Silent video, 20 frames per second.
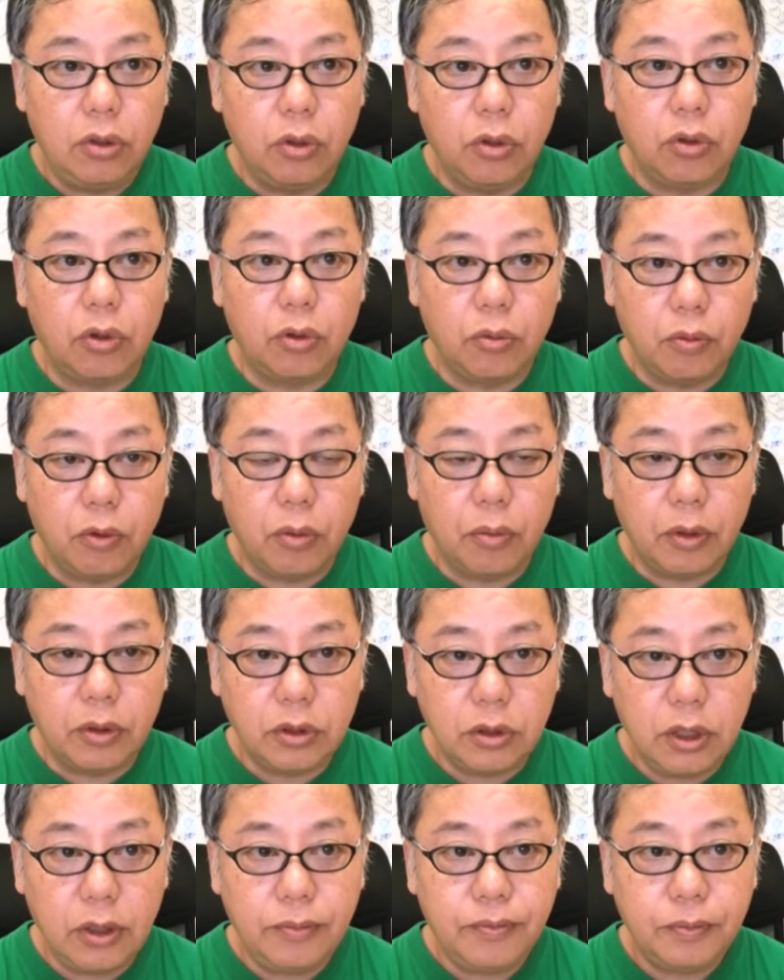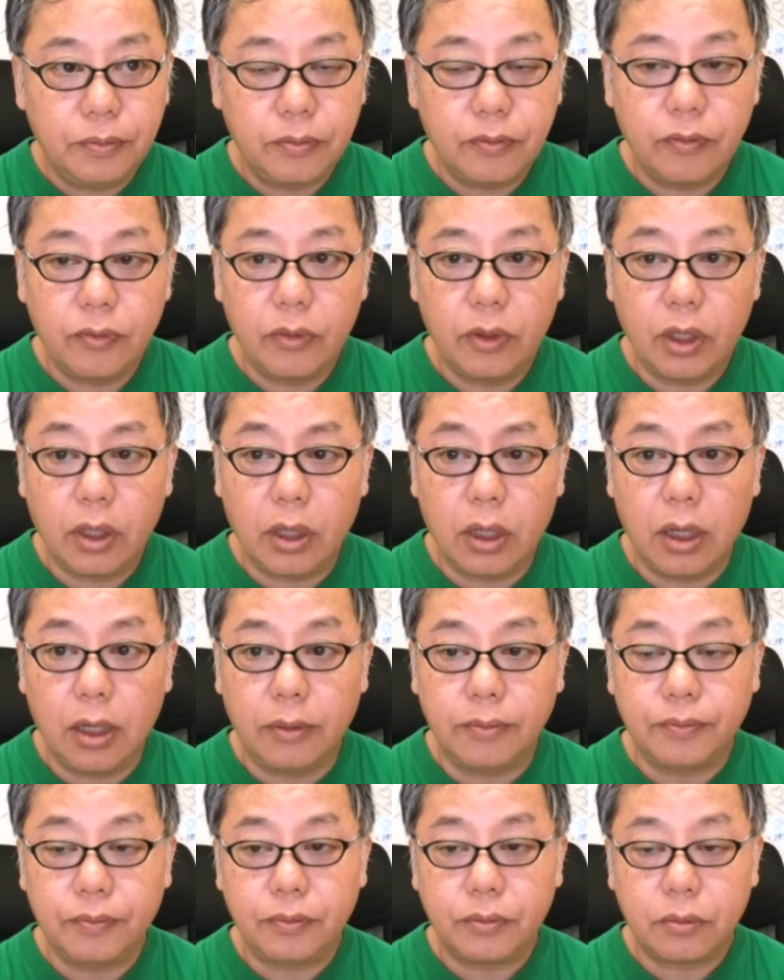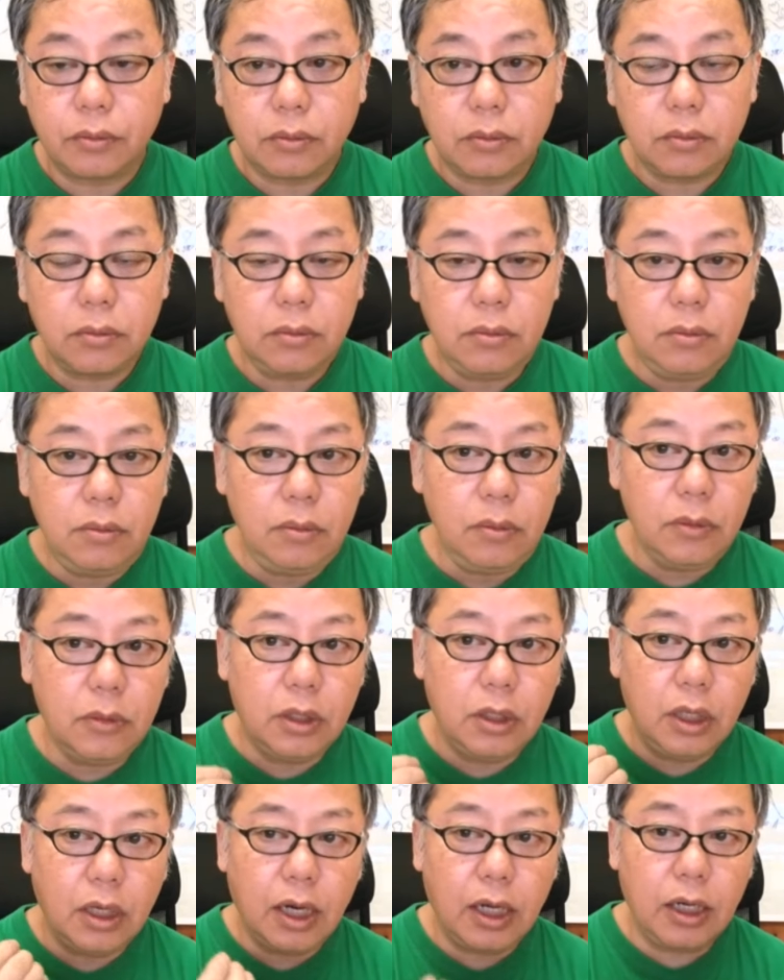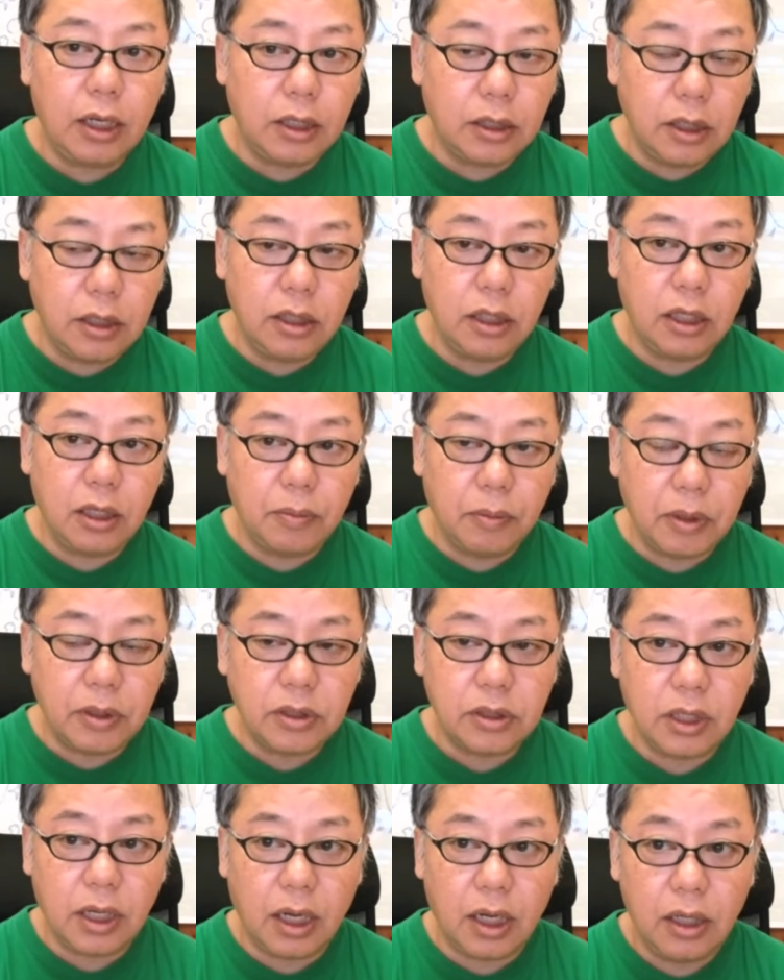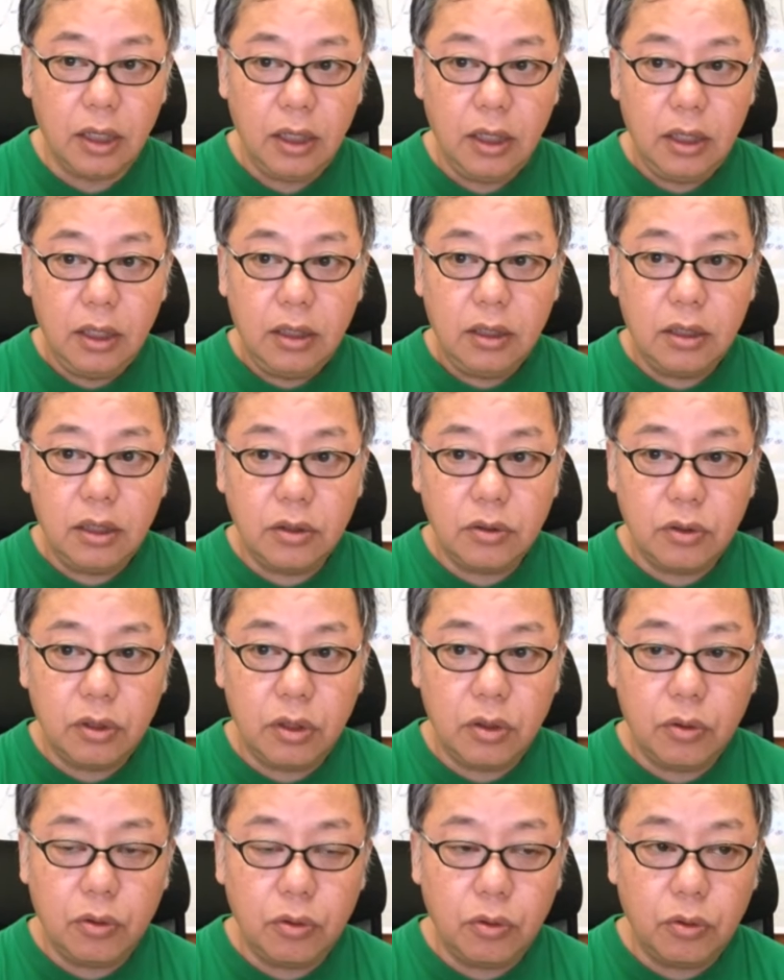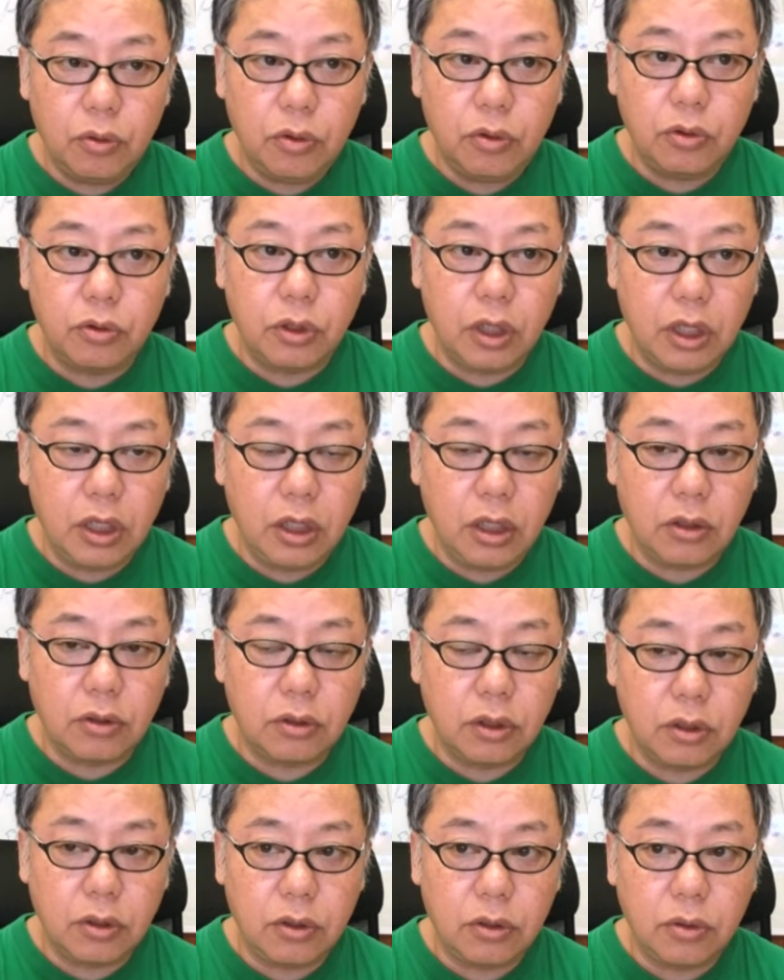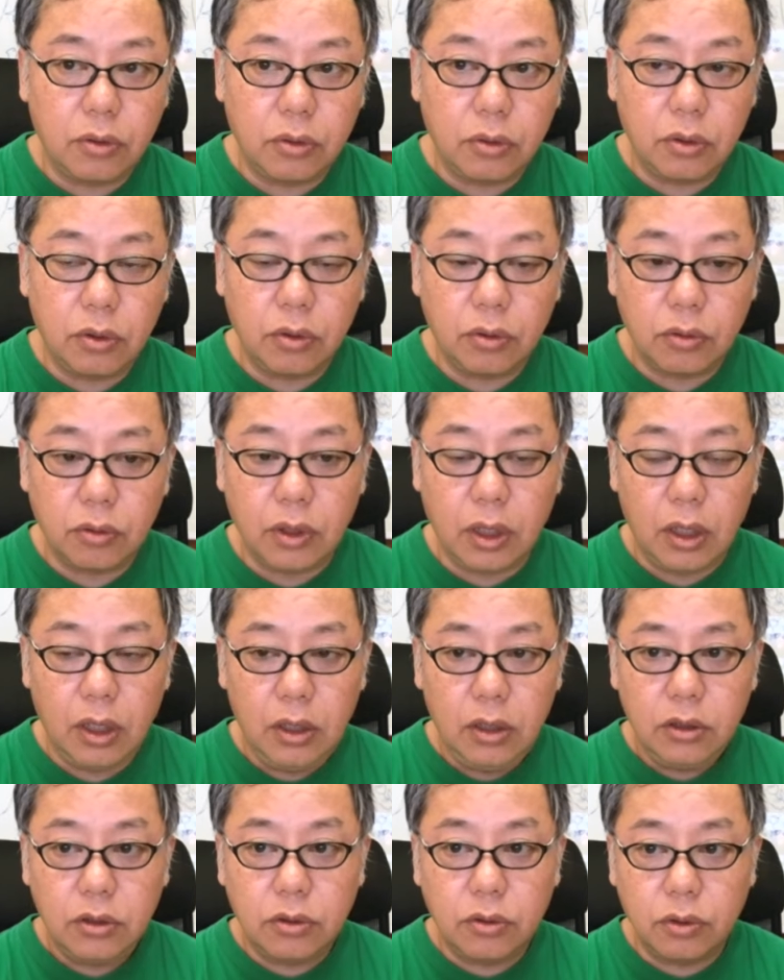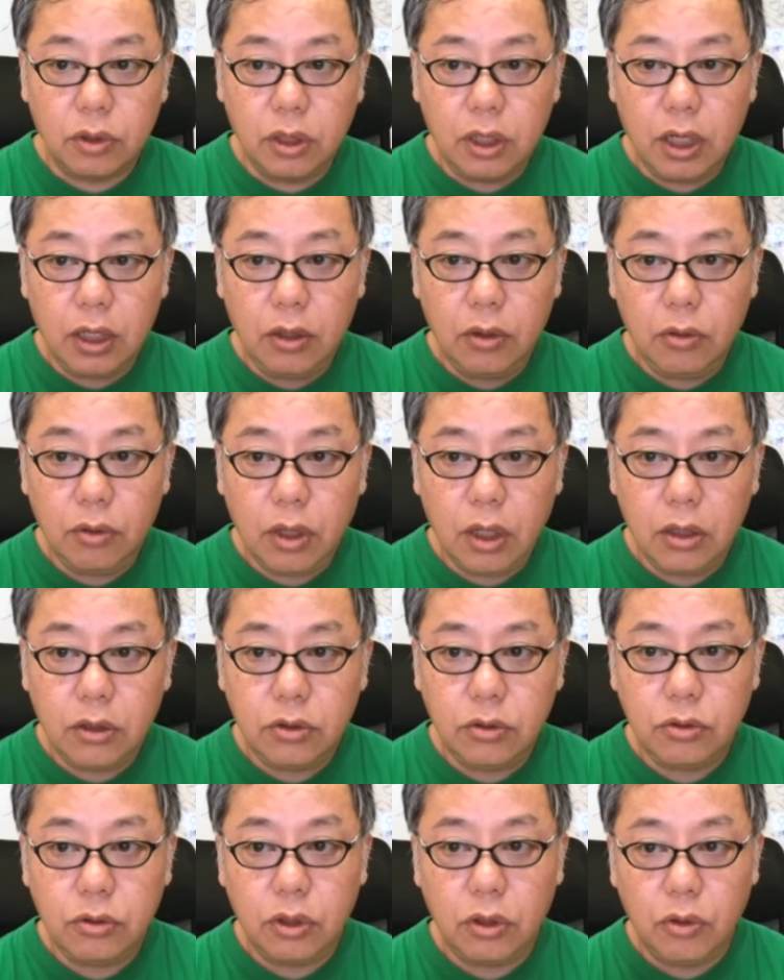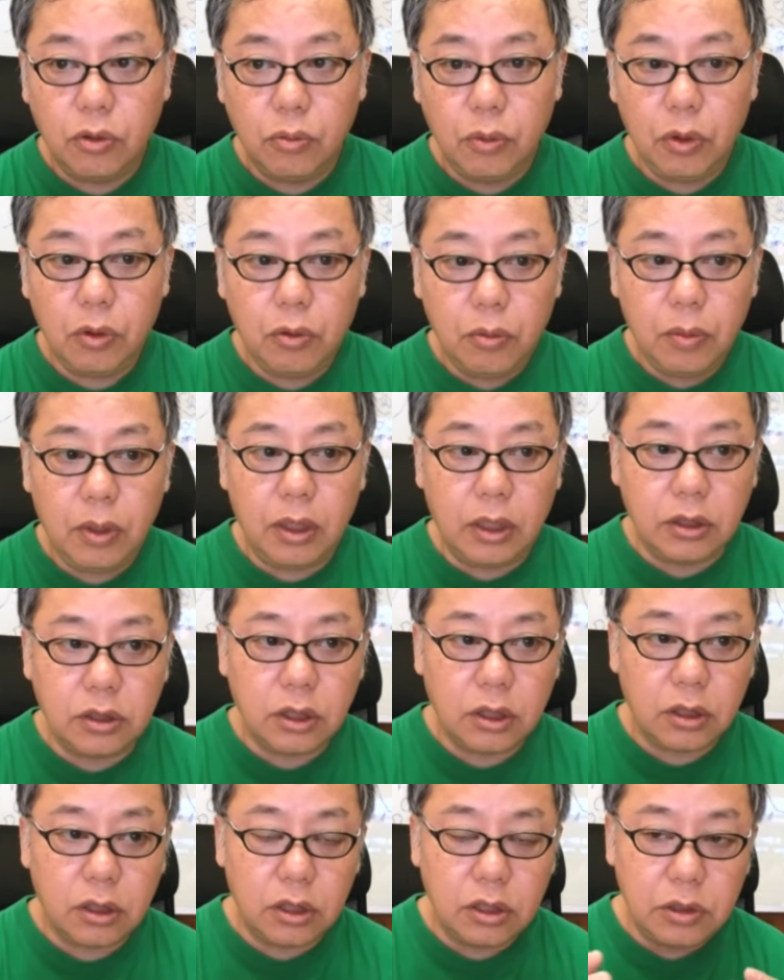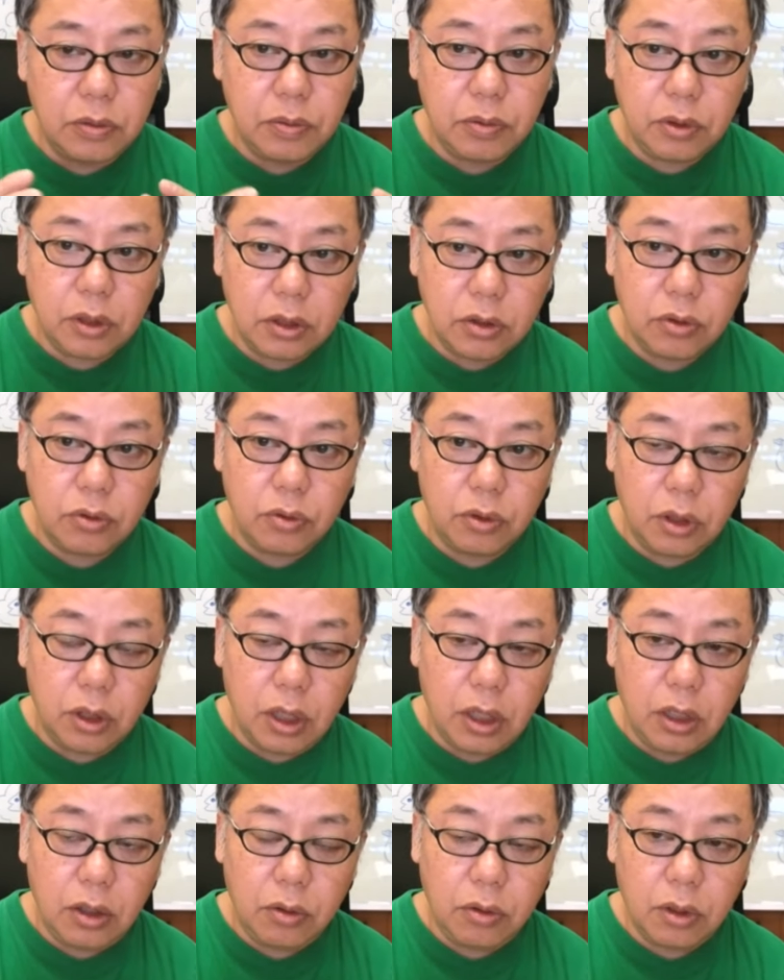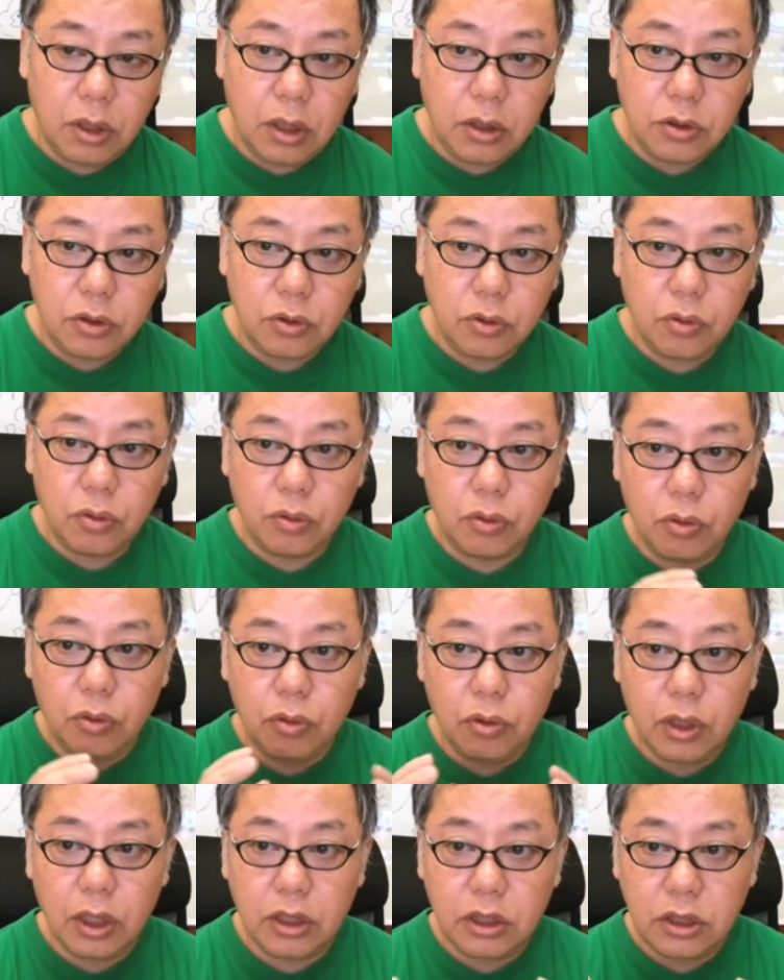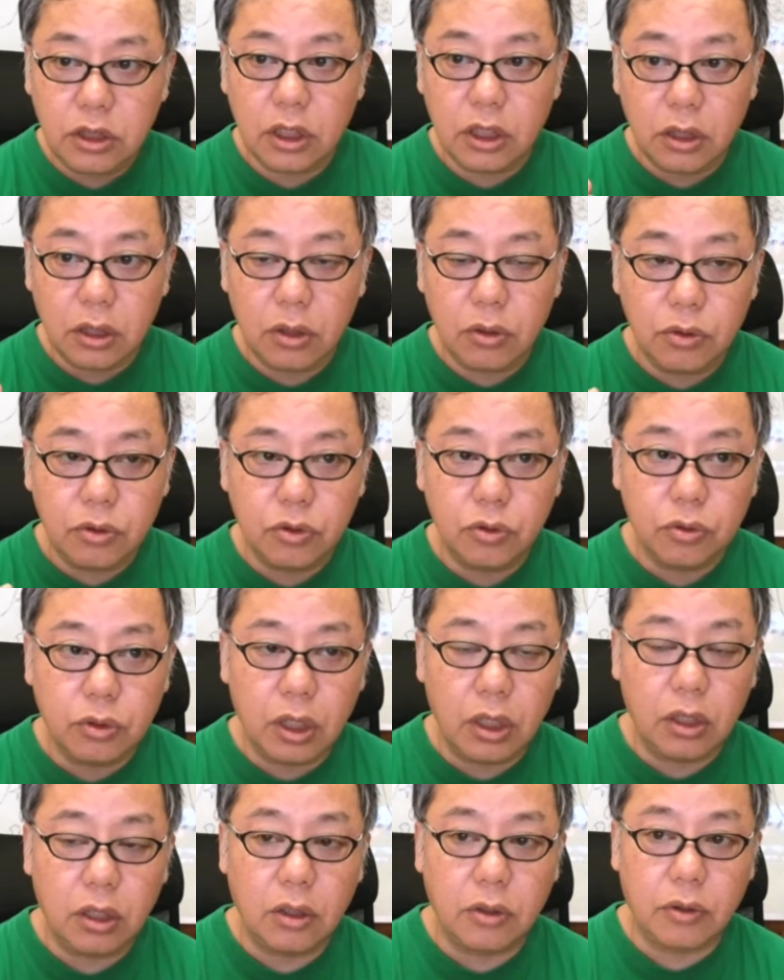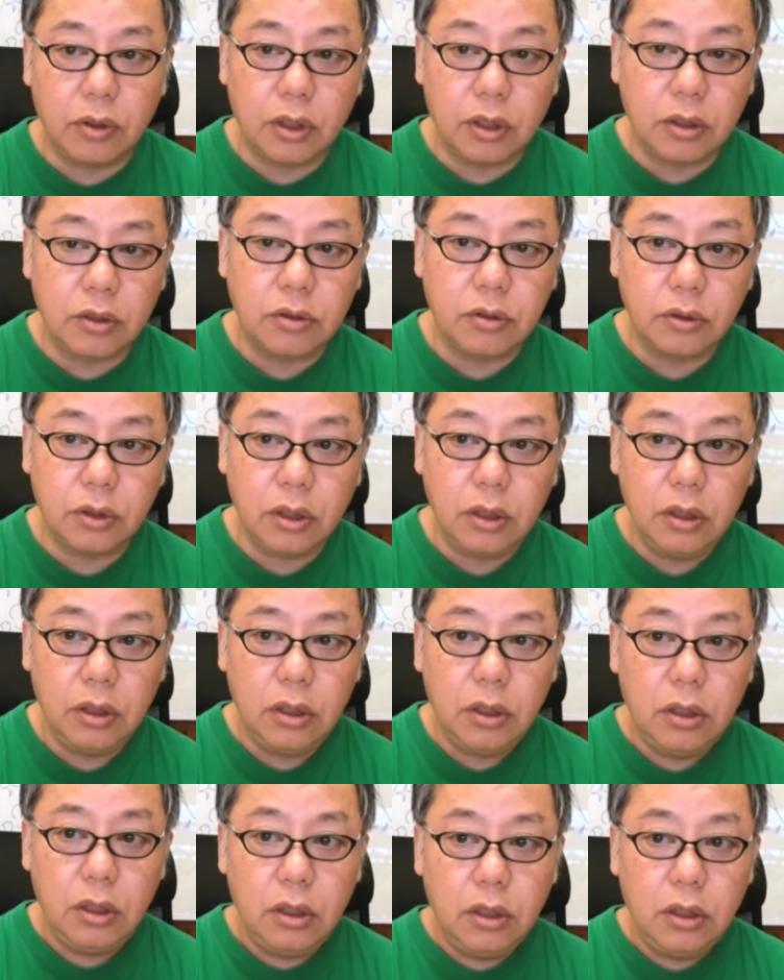良いと思いますね。だから、怒りが出てきました。で、それでコントロールできなくなる人っていうのは、その怒りの感情に飲み込まれちゃって、自分がその怒りの感情と同化しちゃってる状態になるわけですよね。